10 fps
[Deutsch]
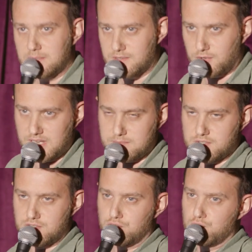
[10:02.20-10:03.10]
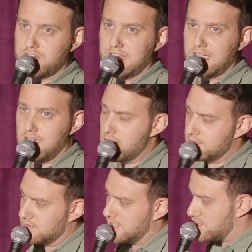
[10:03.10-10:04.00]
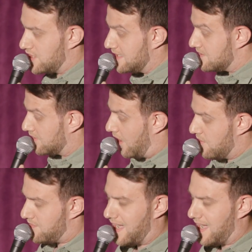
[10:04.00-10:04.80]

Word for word: Meine Freundin hat mir so ein Duschgel gekauft und da stand so drauf